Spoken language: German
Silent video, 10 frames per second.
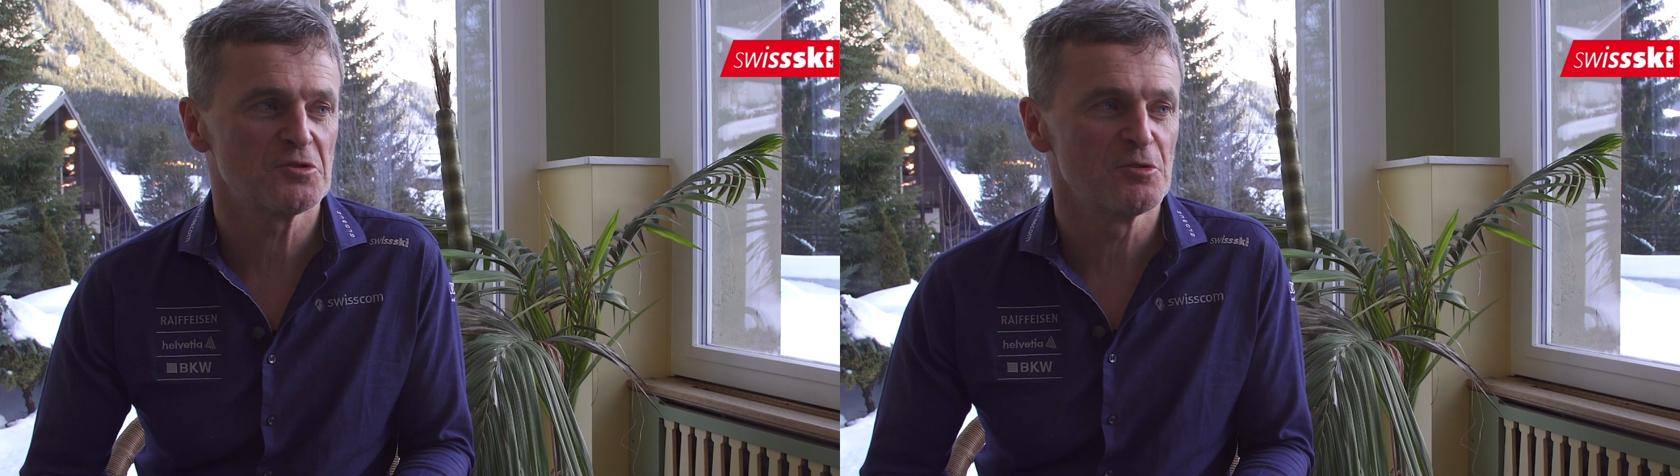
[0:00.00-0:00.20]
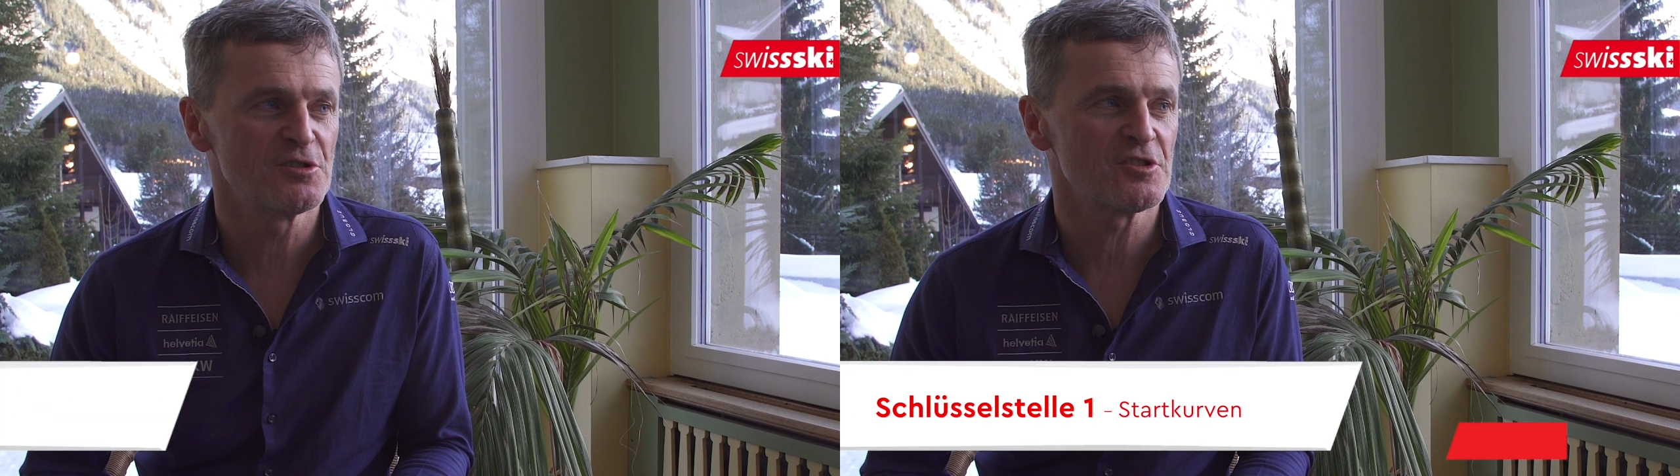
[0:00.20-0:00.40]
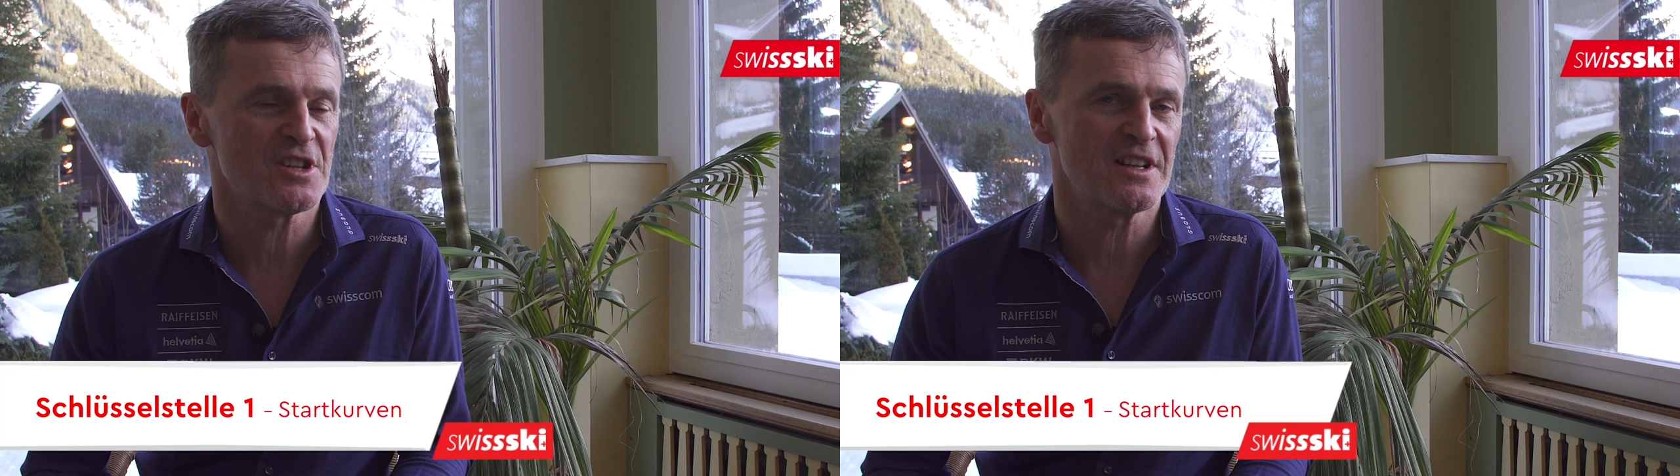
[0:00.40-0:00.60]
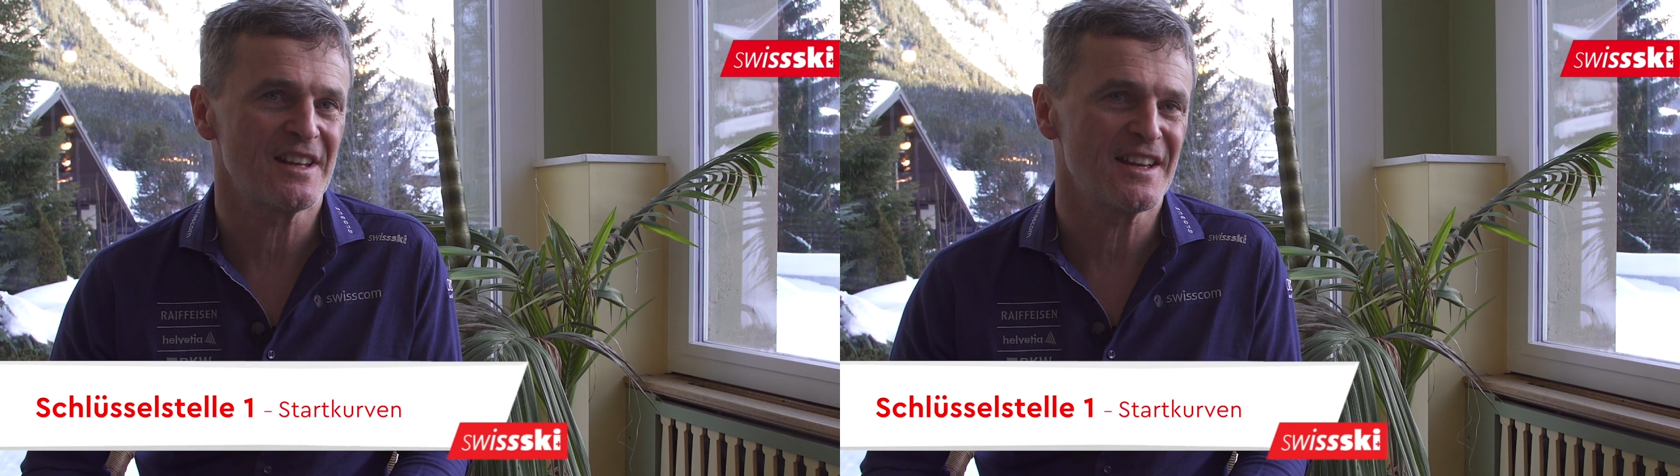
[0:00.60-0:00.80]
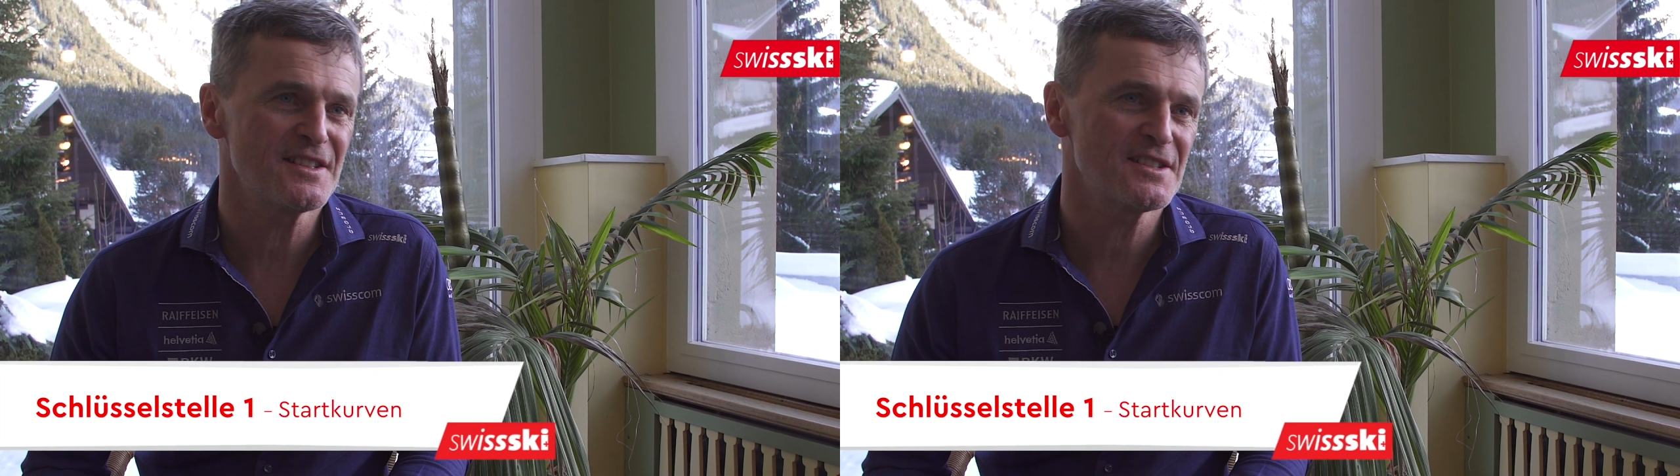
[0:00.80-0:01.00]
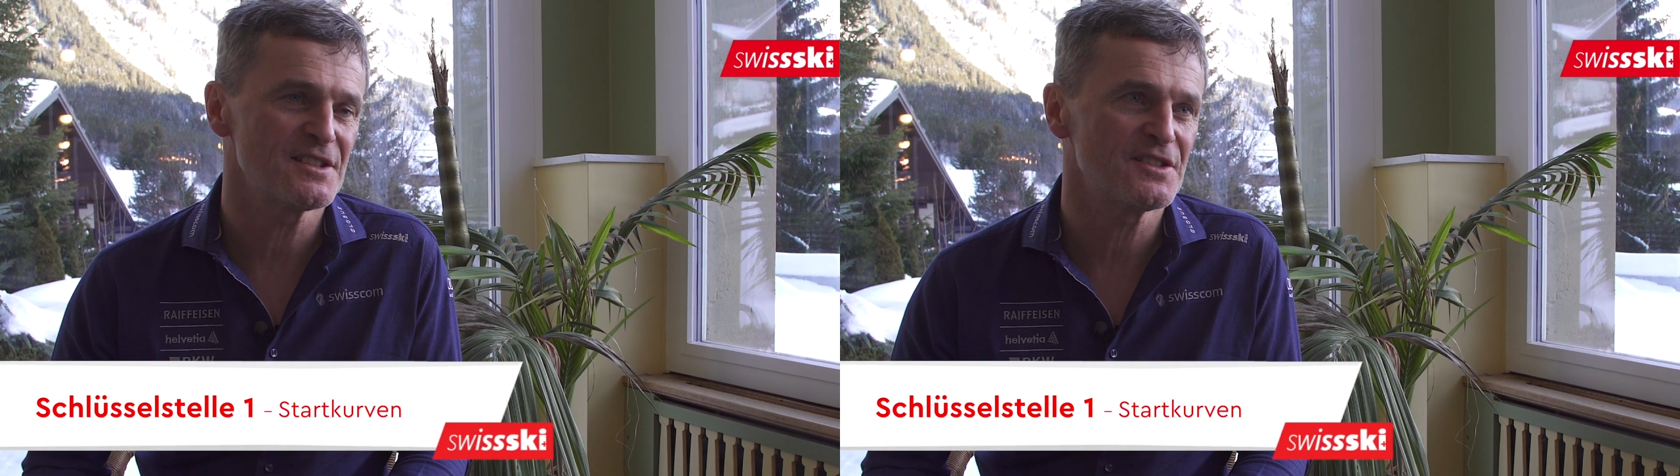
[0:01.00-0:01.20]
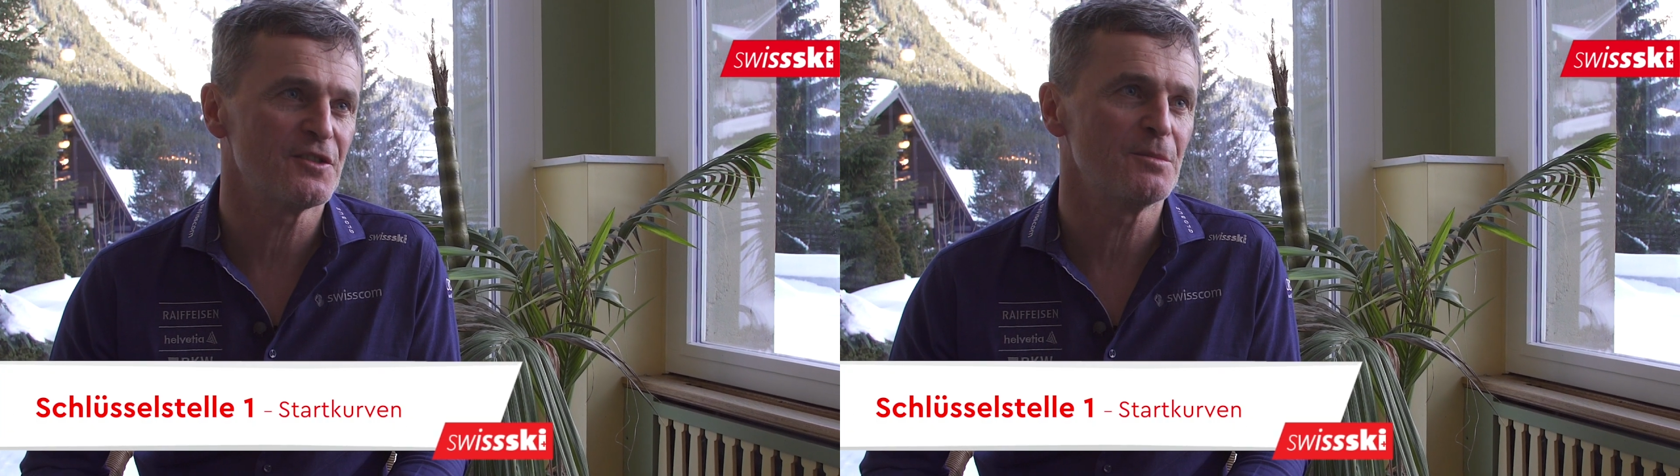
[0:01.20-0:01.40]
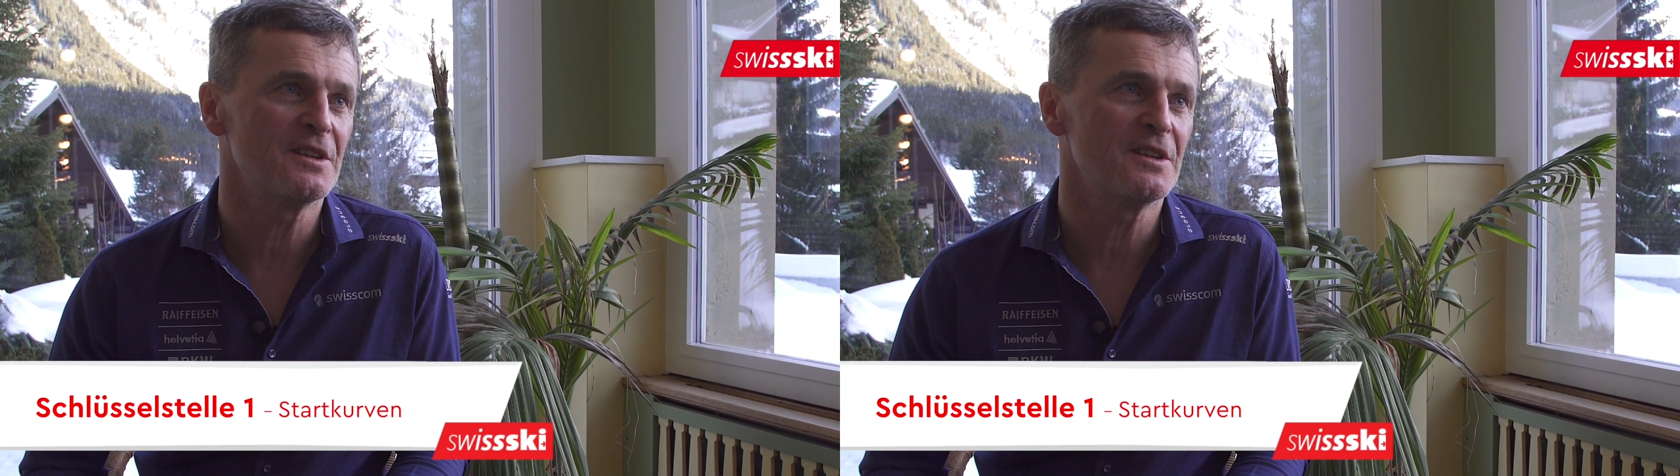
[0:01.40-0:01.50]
Schlüsselstelle 1 ist für